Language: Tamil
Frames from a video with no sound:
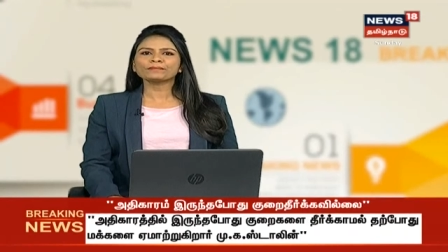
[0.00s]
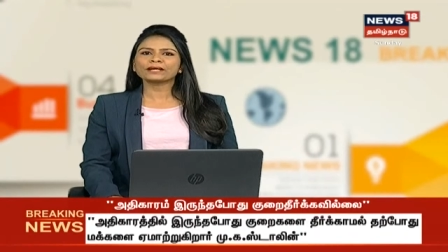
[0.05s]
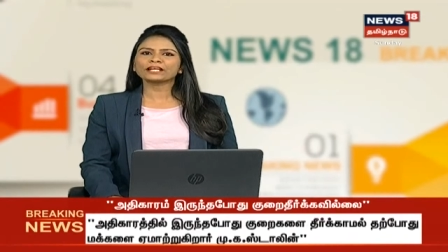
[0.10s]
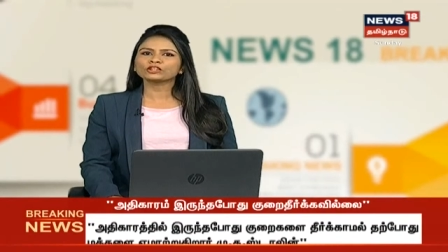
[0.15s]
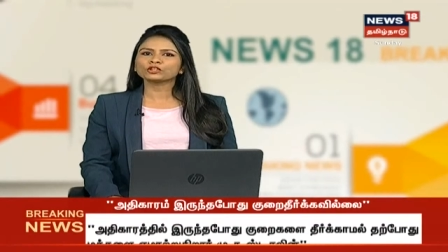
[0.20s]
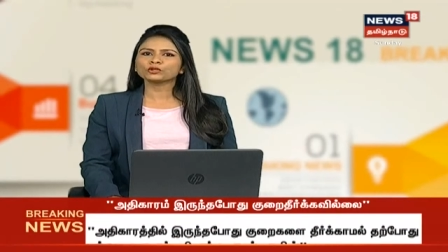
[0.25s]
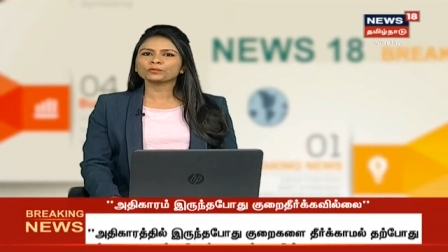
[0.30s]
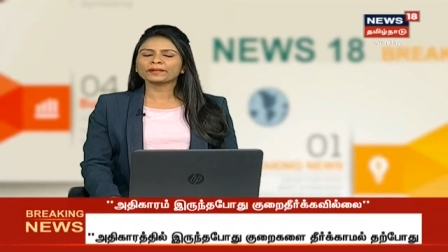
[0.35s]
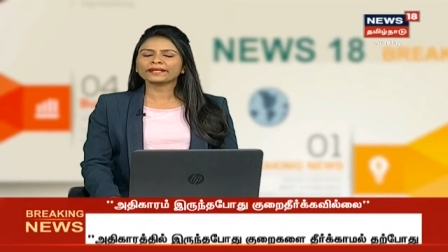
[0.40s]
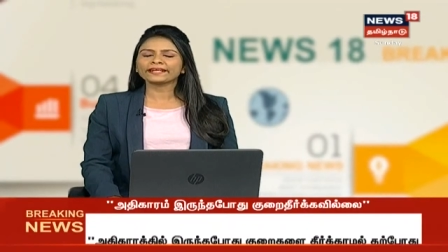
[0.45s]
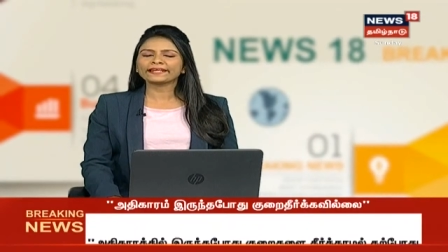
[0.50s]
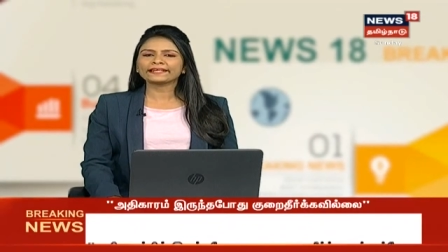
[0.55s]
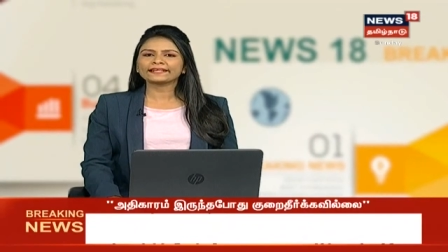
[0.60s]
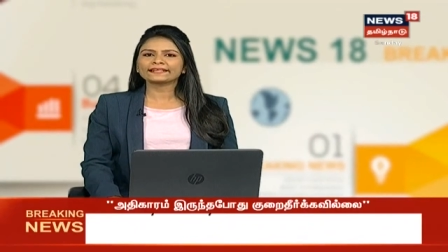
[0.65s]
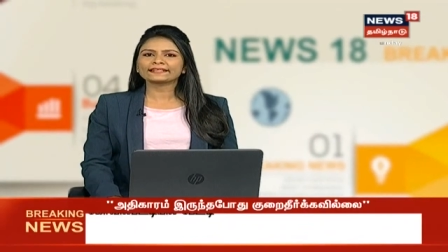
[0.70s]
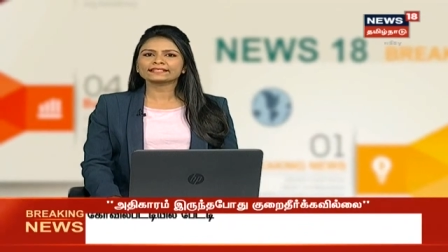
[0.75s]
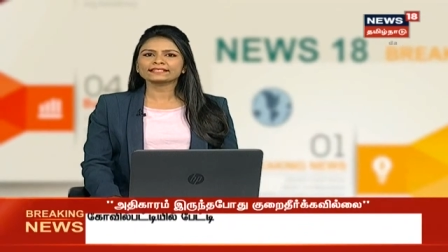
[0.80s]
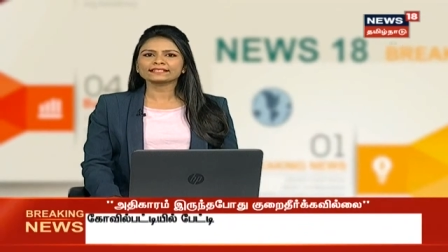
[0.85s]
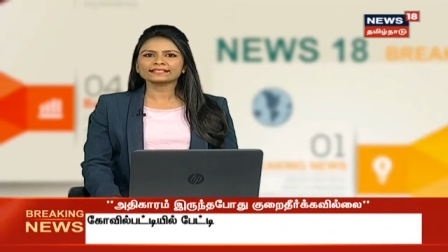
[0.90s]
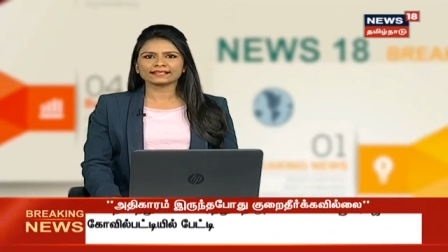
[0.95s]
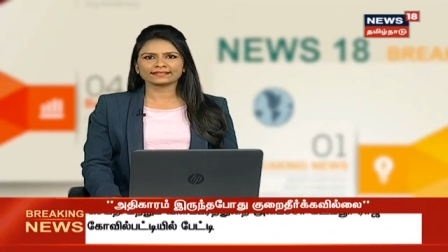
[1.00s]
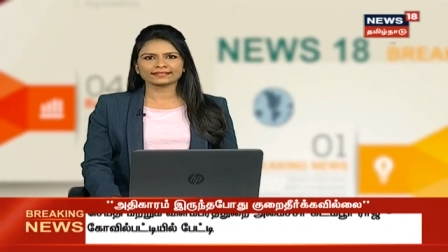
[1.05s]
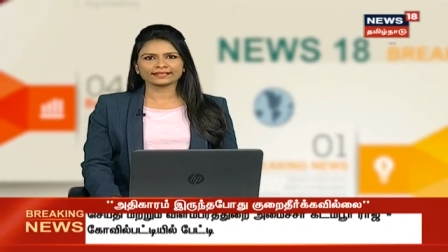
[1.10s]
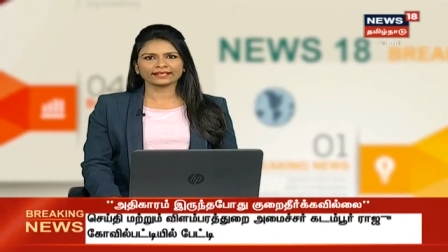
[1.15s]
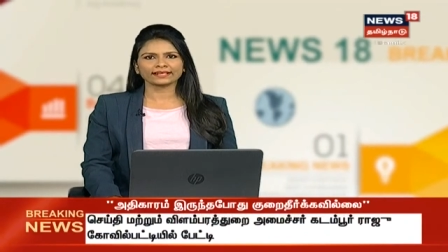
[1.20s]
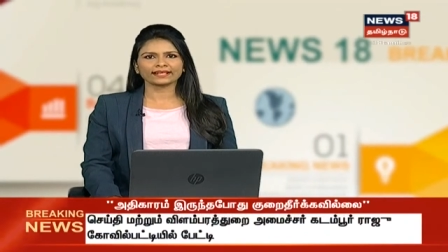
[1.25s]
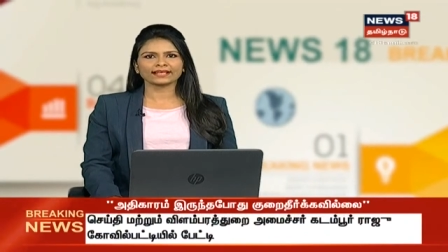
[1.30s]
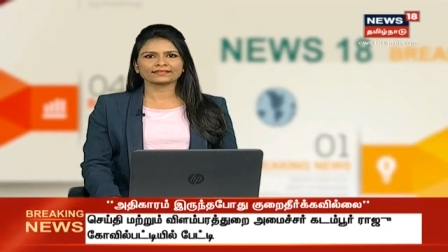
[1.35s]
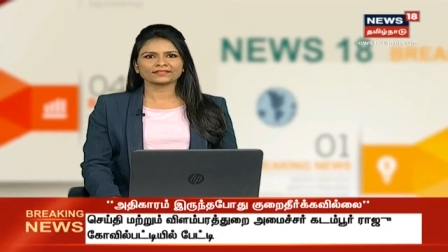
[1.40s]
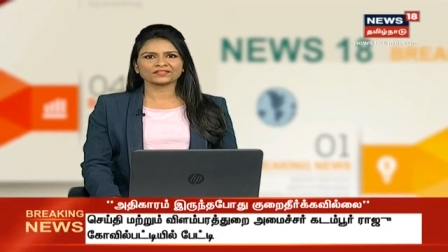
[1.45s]
மருத்துவமனையிலிருந்து
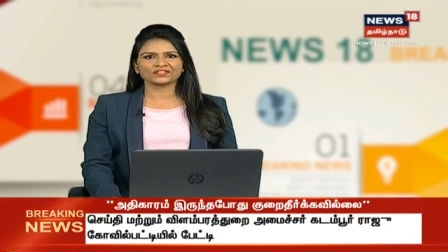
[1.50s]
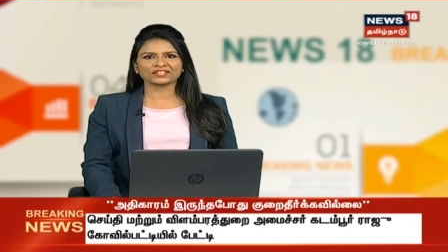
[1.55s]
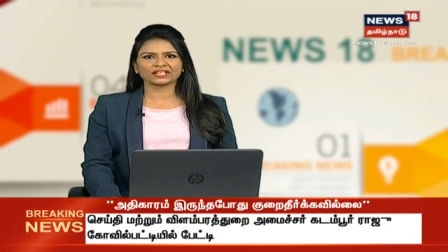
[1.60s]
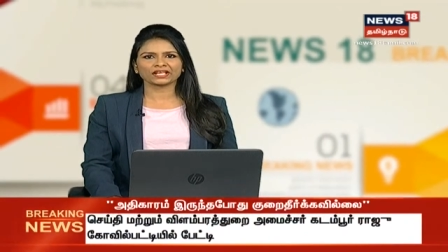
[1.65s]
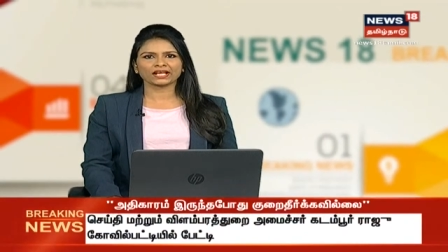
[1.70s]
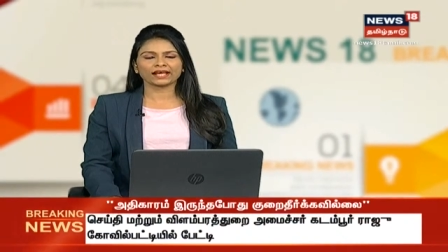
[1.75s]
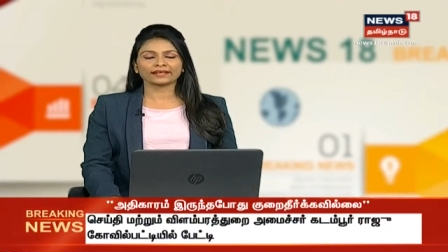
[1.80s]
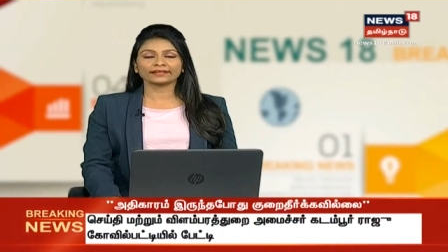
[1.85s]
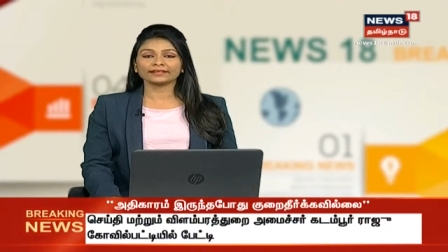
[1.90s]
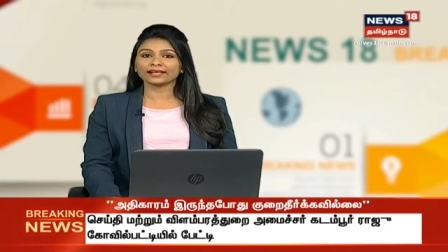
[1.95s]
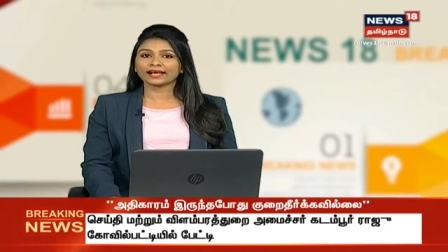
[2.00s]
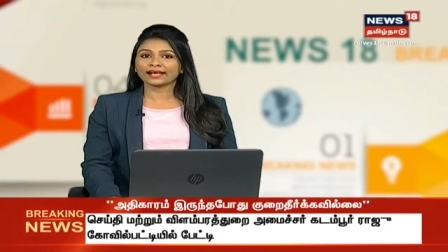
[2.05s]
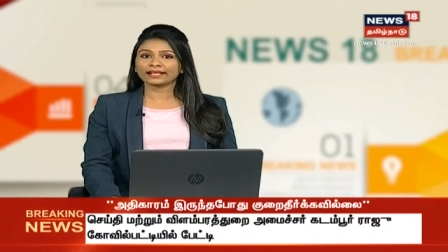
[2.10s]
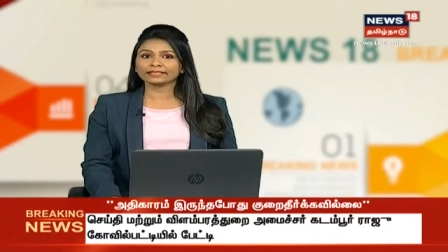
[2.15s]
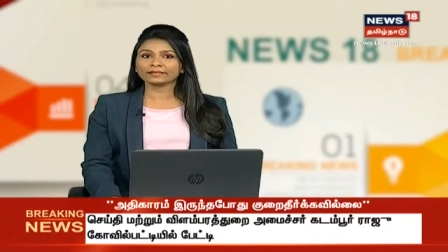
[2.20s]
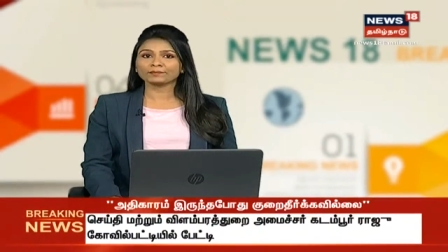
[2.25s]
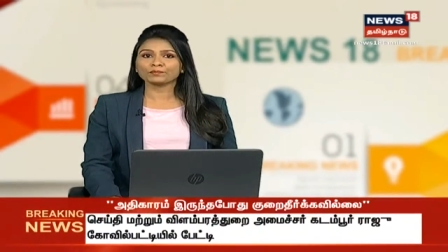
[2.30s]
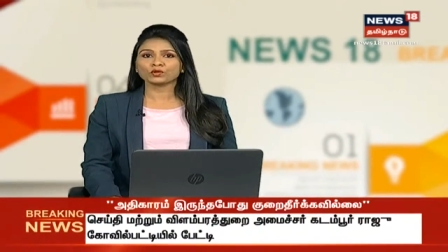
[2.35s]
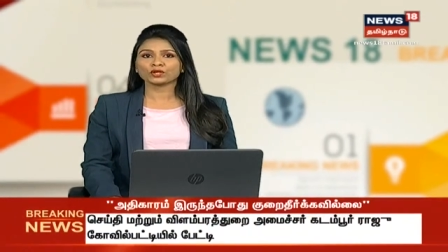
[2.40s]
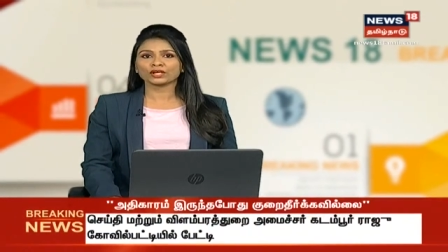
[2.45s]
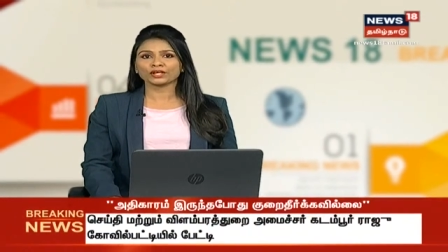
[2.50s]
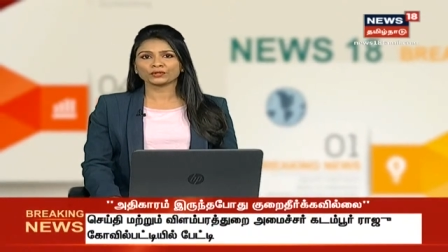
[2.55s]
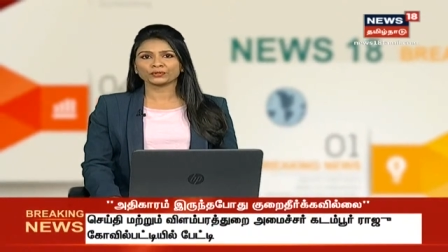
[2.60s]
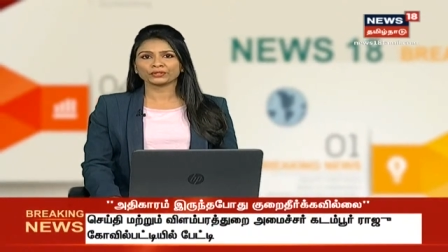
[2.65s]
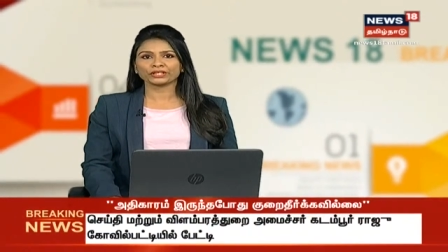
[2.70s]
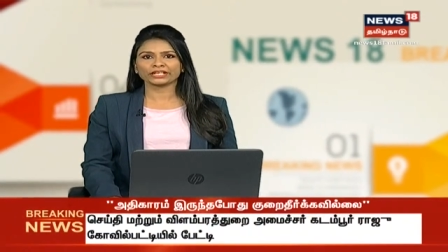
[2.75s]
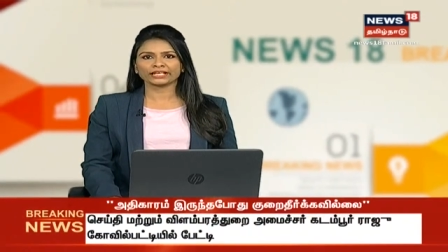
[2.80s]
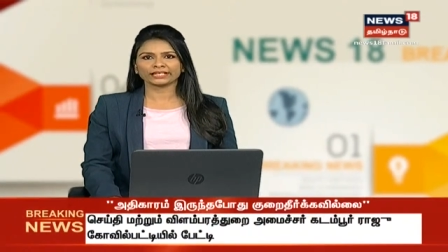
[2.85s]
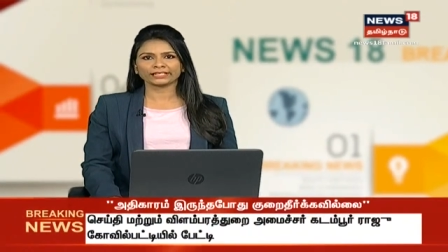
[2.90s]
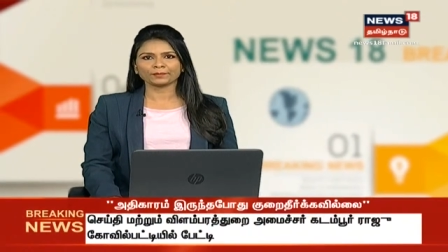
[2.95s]
சசிகலா சென்ற காரில் அதிமுக
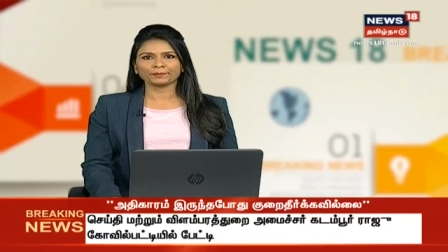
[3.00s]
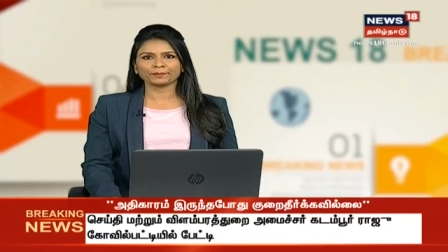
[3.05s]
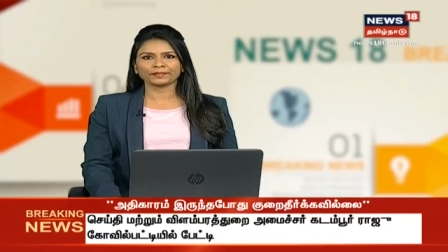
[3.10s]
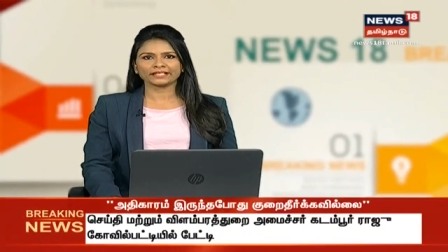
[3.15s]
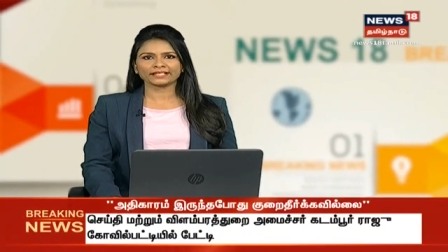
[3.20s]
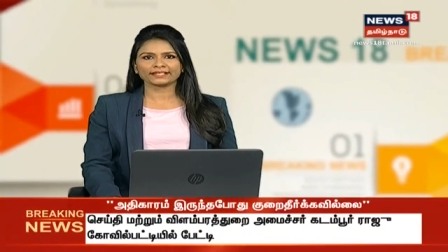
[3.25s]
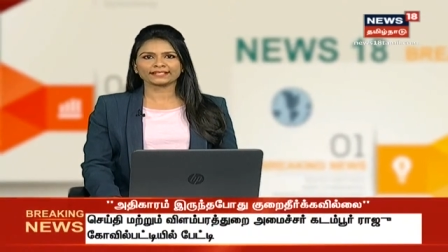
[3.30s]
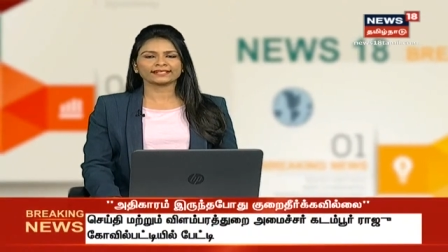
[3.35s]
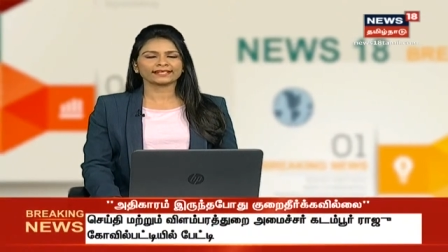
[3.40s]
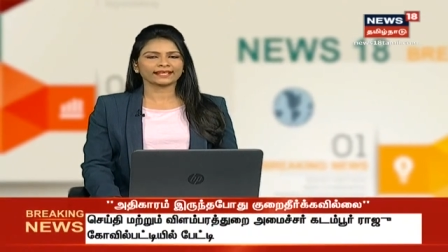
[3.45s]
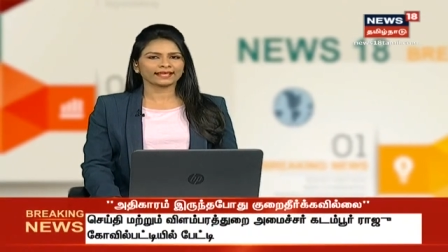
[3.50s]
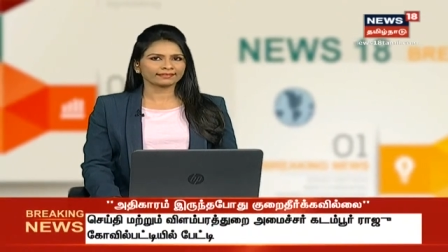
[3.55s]
கொடி கட்டப்பட்டதில்